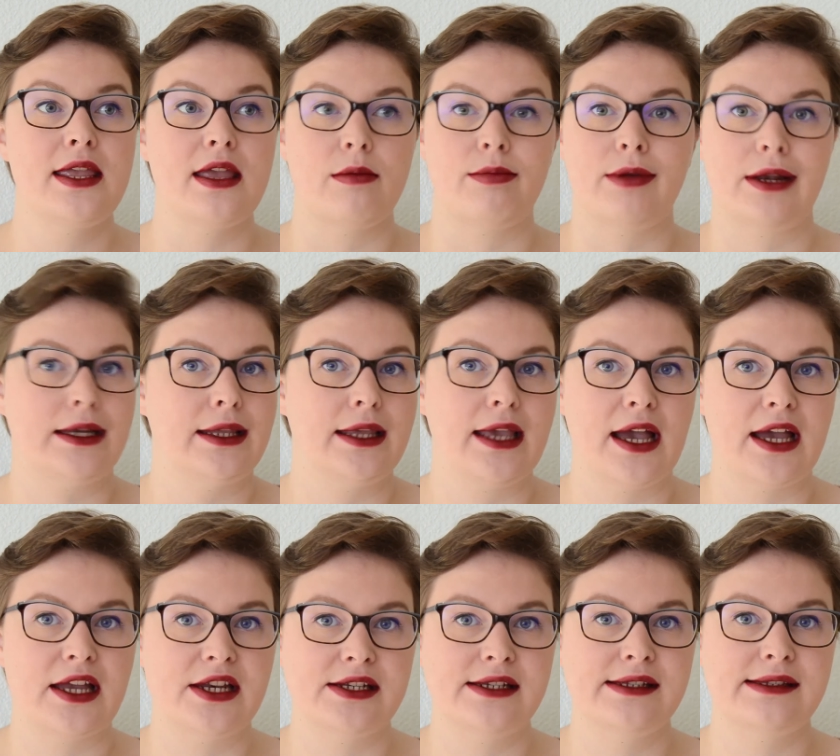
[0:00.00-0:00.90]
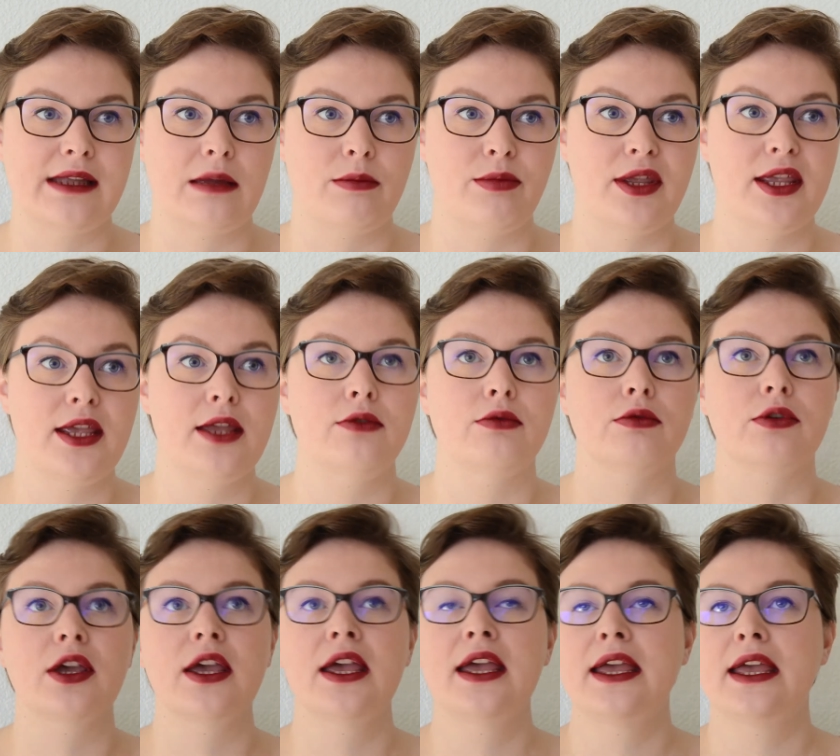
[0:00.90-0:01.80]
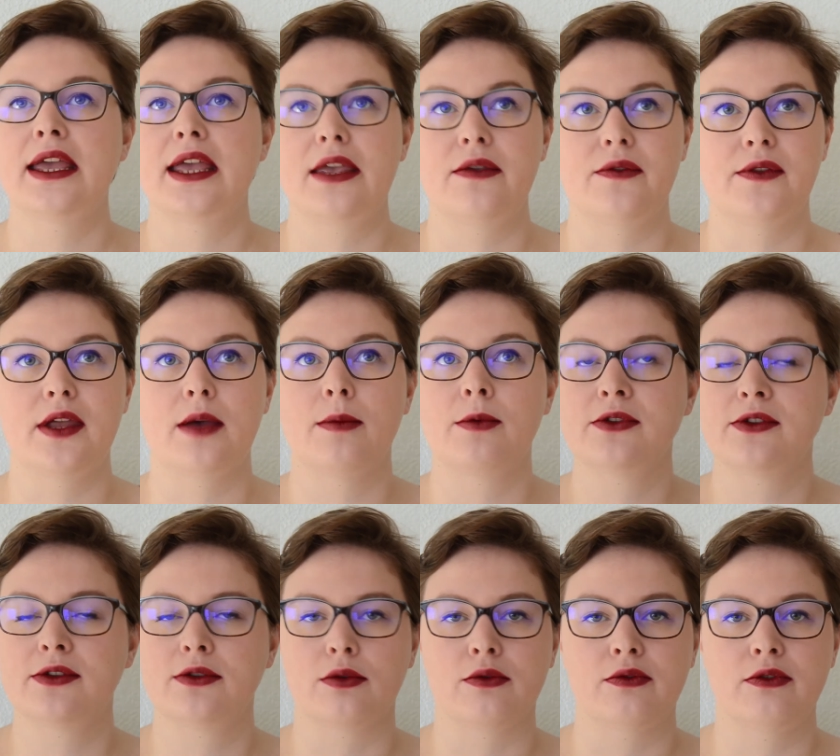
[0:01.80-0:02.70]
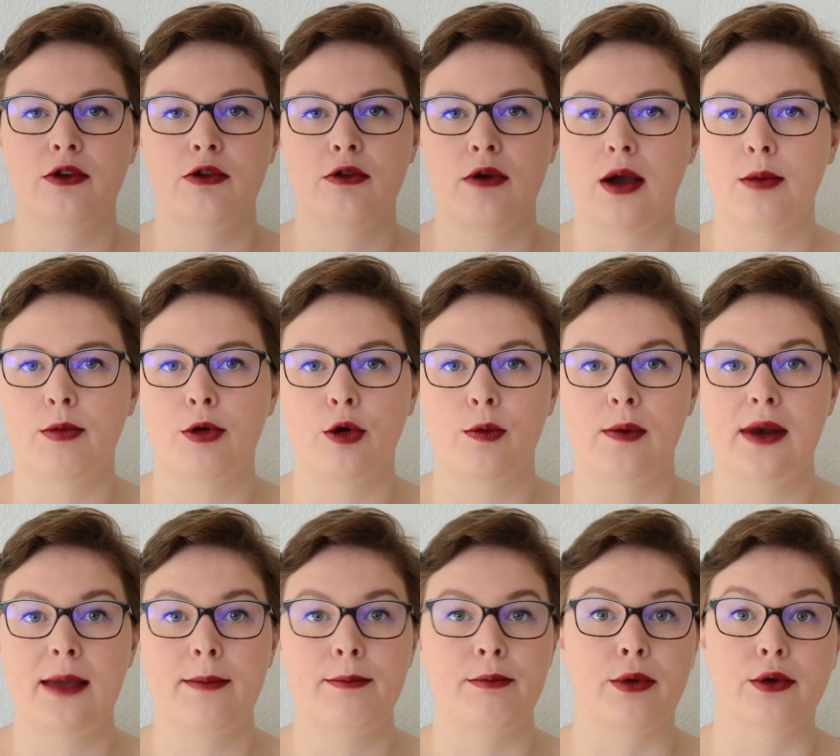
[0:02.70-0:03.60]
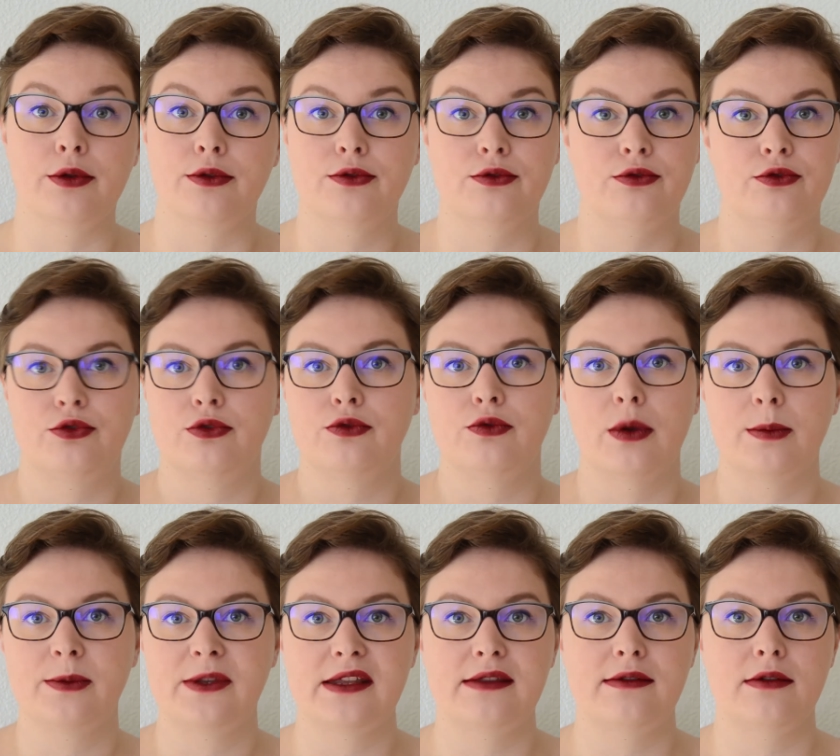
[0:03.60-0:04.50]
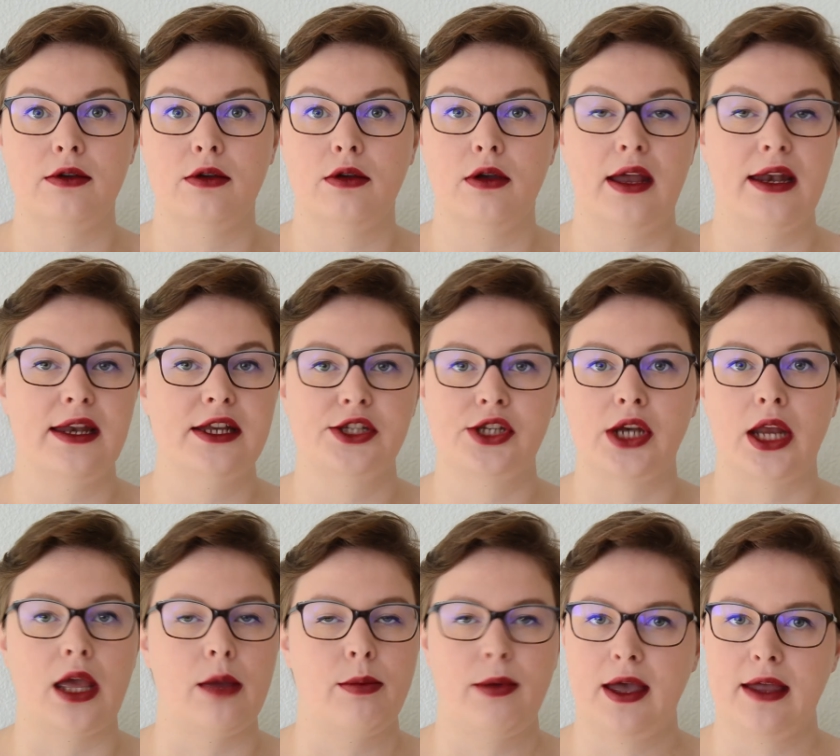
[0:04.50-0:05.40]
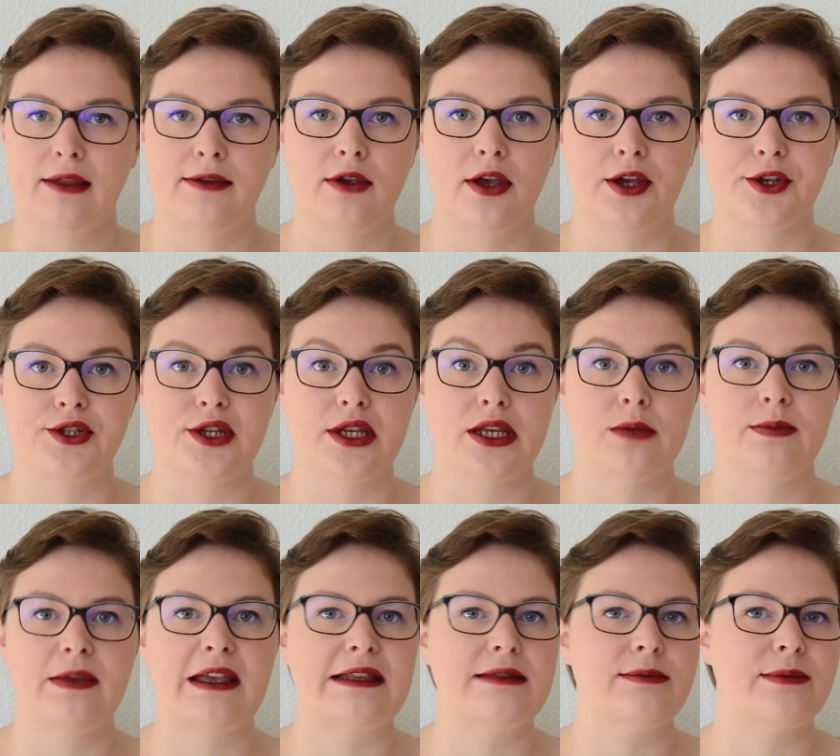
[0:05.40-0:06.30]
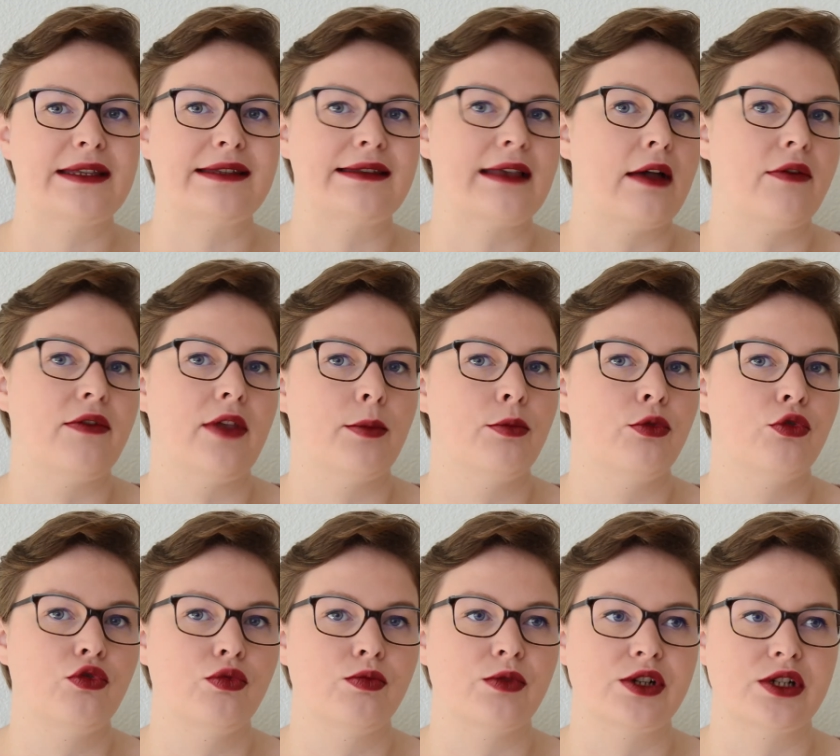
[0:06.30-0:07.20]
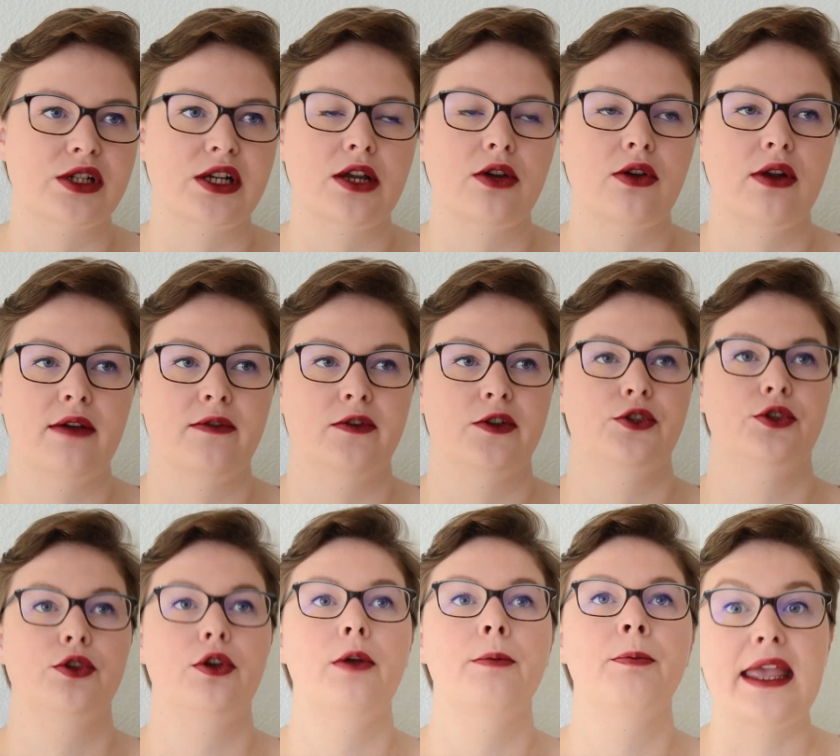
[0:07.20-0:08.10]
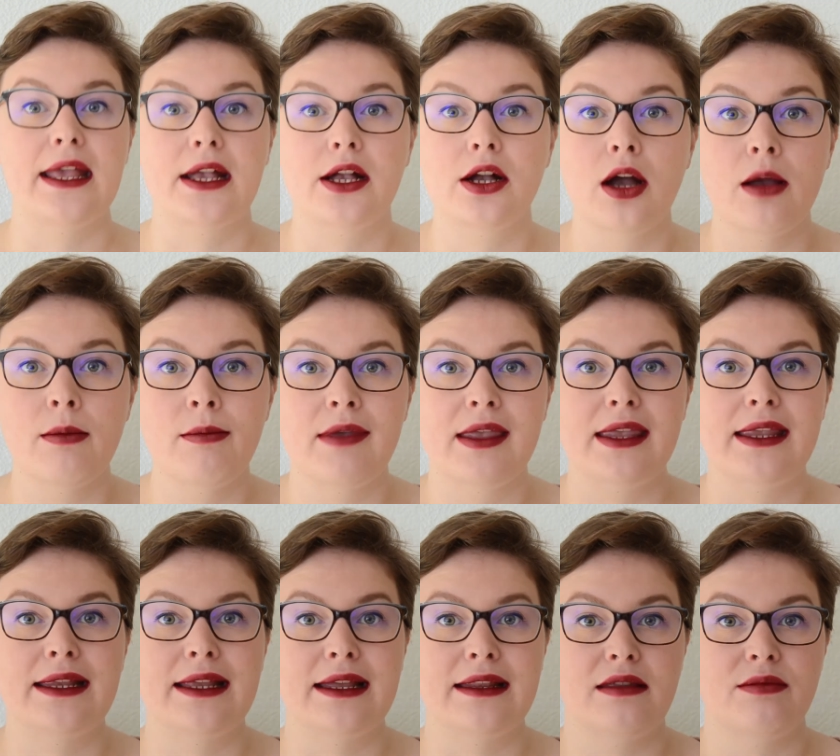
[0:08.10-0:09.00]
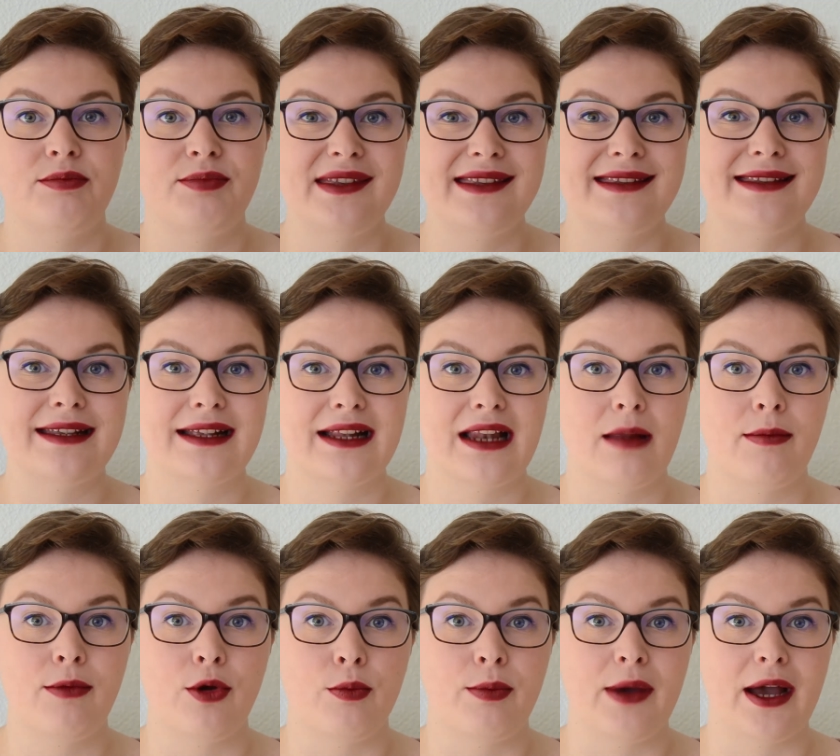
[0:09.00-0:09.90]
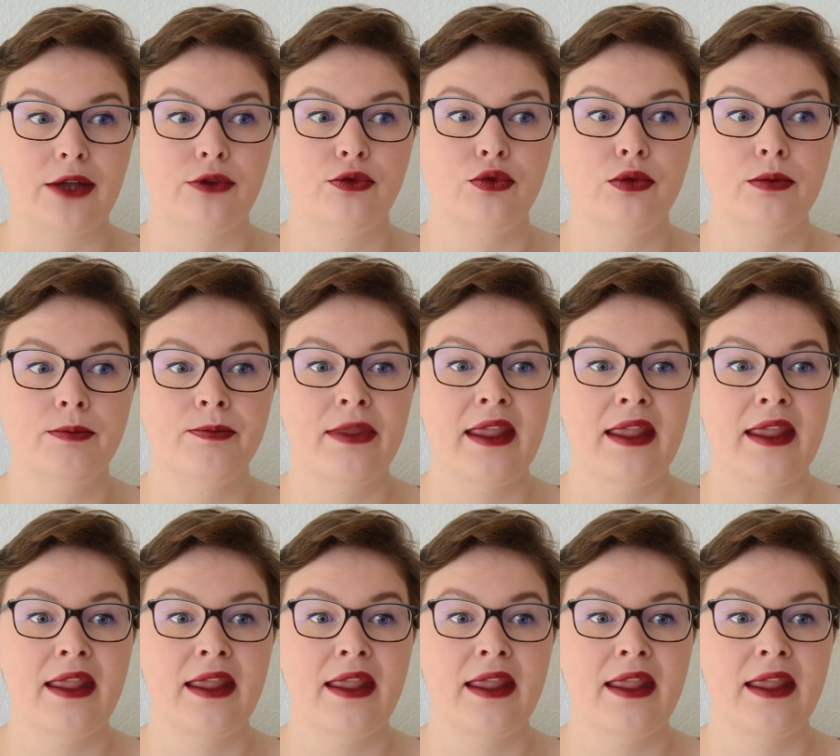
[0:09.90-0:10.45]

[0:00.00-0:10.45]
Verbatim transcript: n'y a pas le garagiste à payer. Donc évidemment, si ton vélo a un problème, bah, tu dois peut-être euh, aller chez le réparateur acheter des pièces, mais ça revient beaucoup moins cher que la voiture. Et comme il y a des pistes cyclables partout,